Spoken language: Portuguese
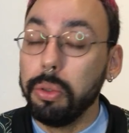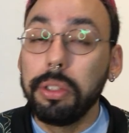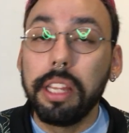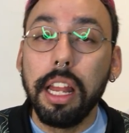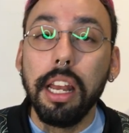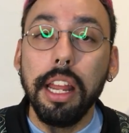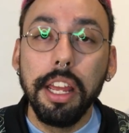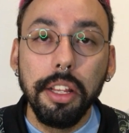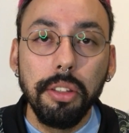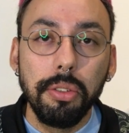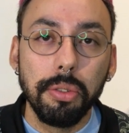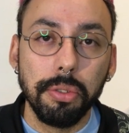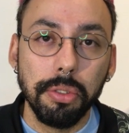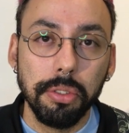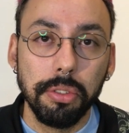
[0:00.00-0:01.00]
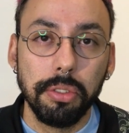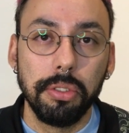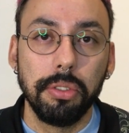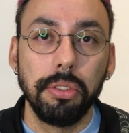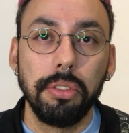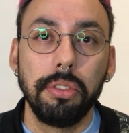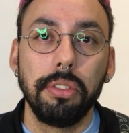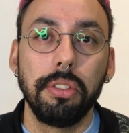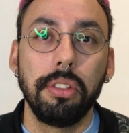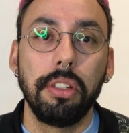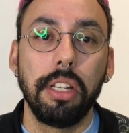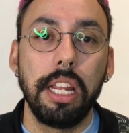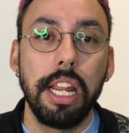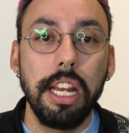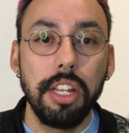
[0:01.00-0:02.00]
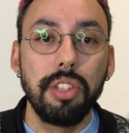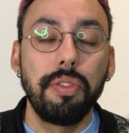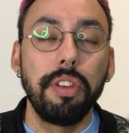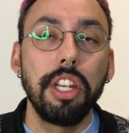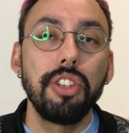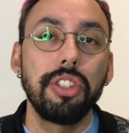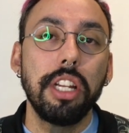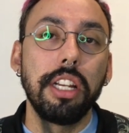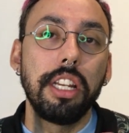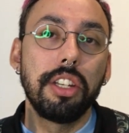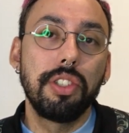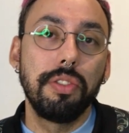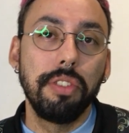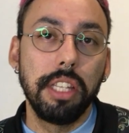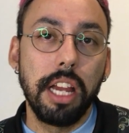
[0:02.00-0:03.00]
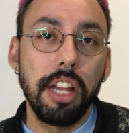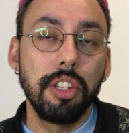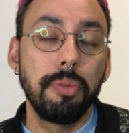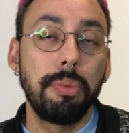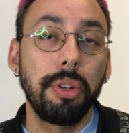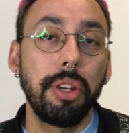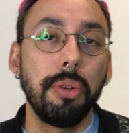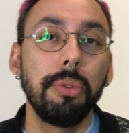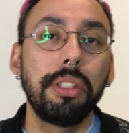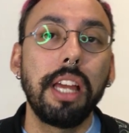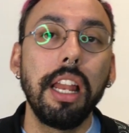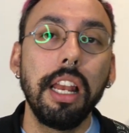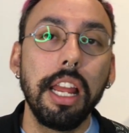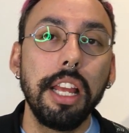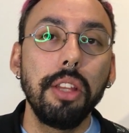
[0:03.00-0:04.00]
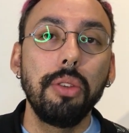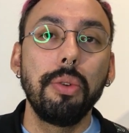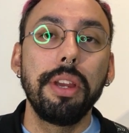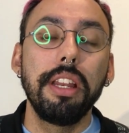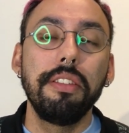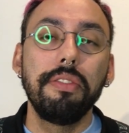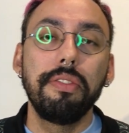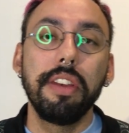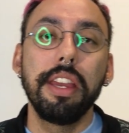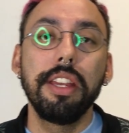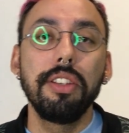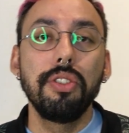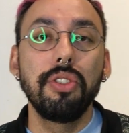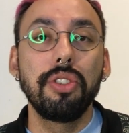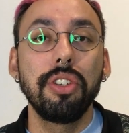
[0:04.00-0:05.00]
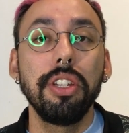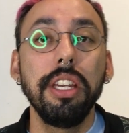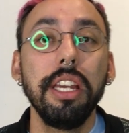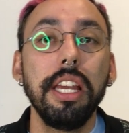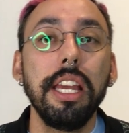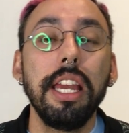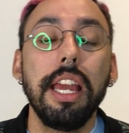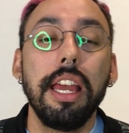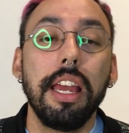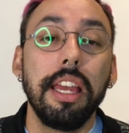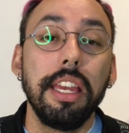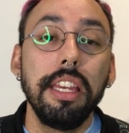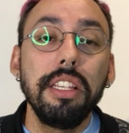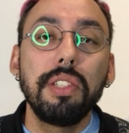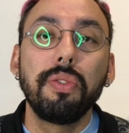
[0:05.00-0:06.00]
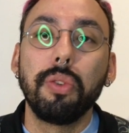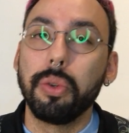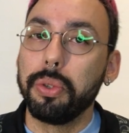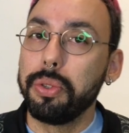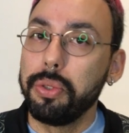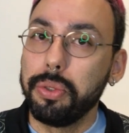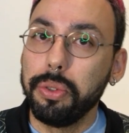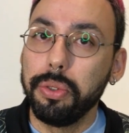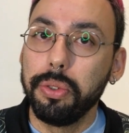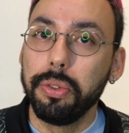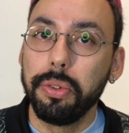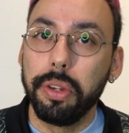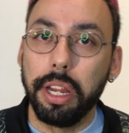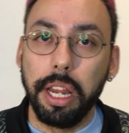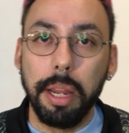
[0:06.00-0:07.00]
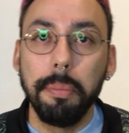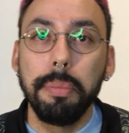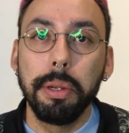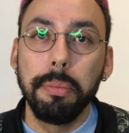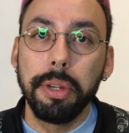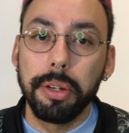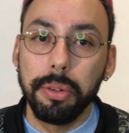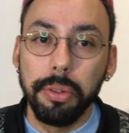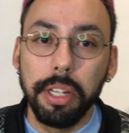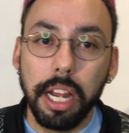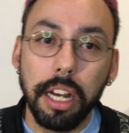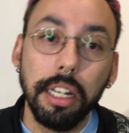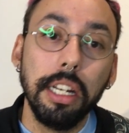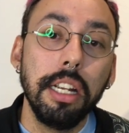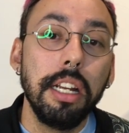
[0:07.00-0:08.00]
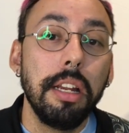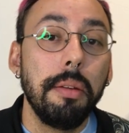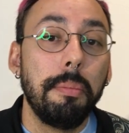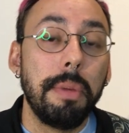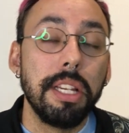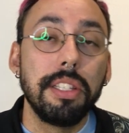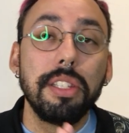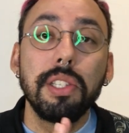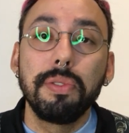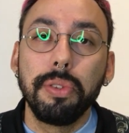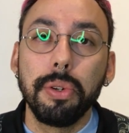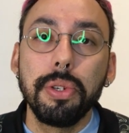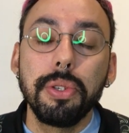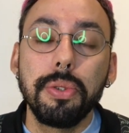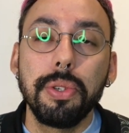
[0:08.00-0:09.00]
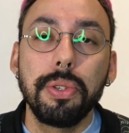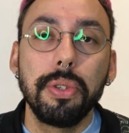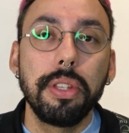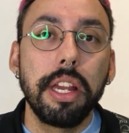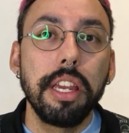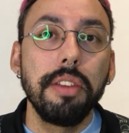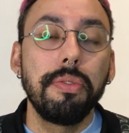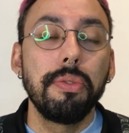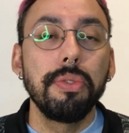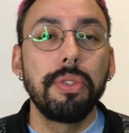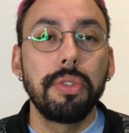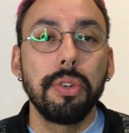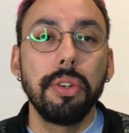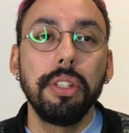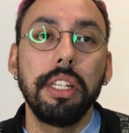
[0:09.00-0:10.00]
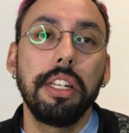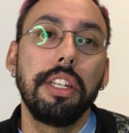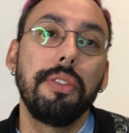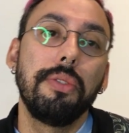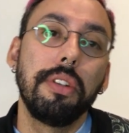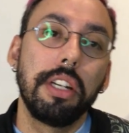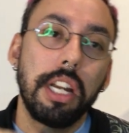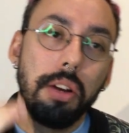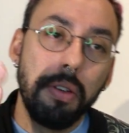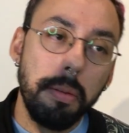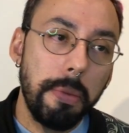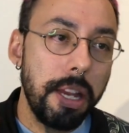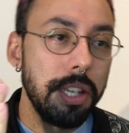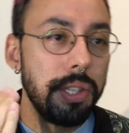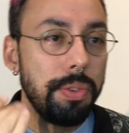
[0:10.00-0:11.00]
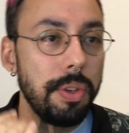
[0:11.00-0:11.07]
talento, ele é diferente da criatividade porque o talento ele vem de esforço, em primeiro lugar. Mas esforço, isso daí funciona em um grau a mais e